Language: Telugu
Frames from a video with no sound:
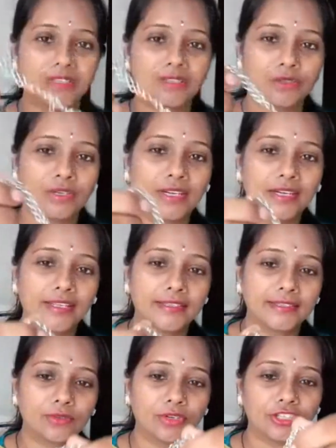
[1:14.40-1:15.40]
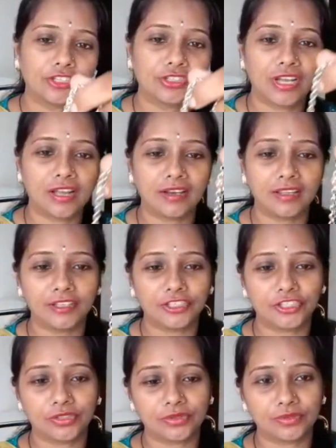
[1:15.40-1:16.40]
సో ఇక్కడ లింక్స్ కూడా చాలా
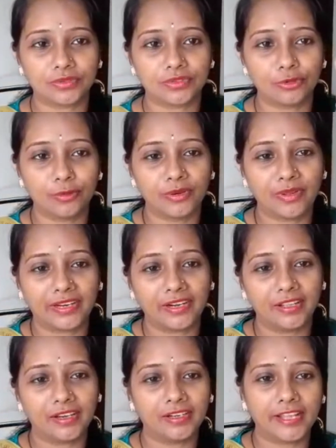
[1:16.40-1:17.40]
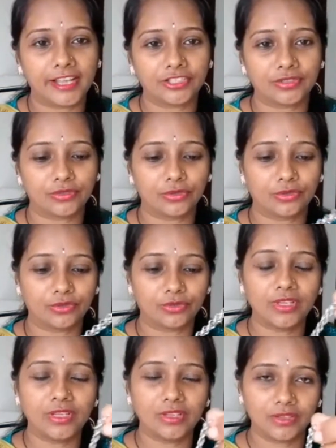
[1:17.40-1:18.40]
ఇచ్చారు సో మనం ఎక్కడైనా ట్యాక్ చేసుకోవచ్చు
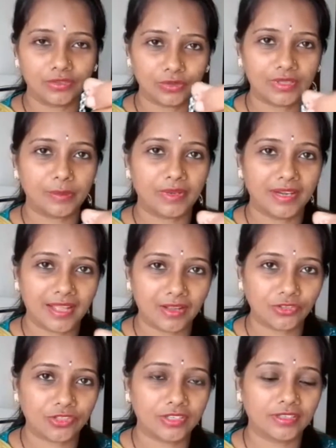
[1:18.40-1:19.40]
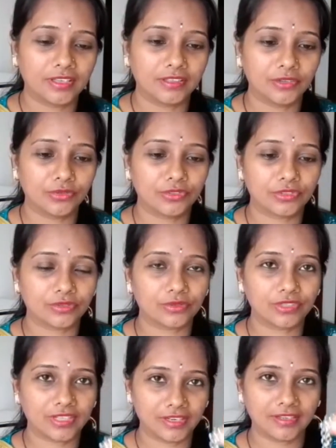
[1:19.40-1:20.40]
సో అది మన లాంగ్ చైన్ కింద యూజ్
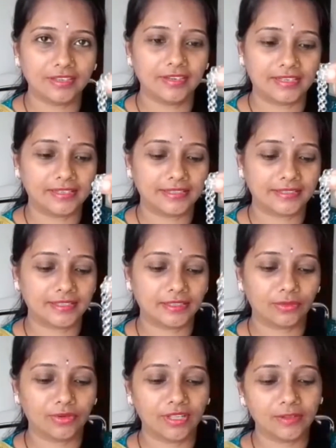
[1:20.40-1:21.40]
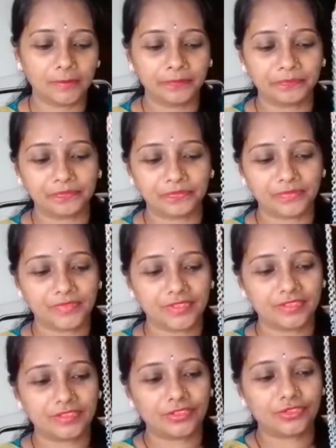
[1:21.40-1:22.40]
చేసుకోవచ్చు అలాగే నెక్లెస్ కింద కూడా
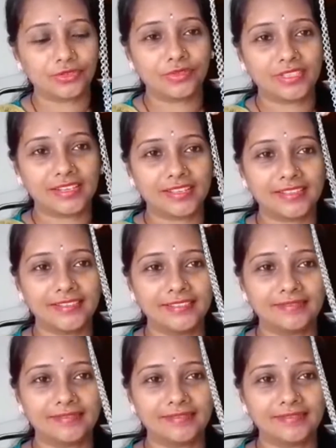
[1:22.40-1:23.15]
సో చూసారు కదా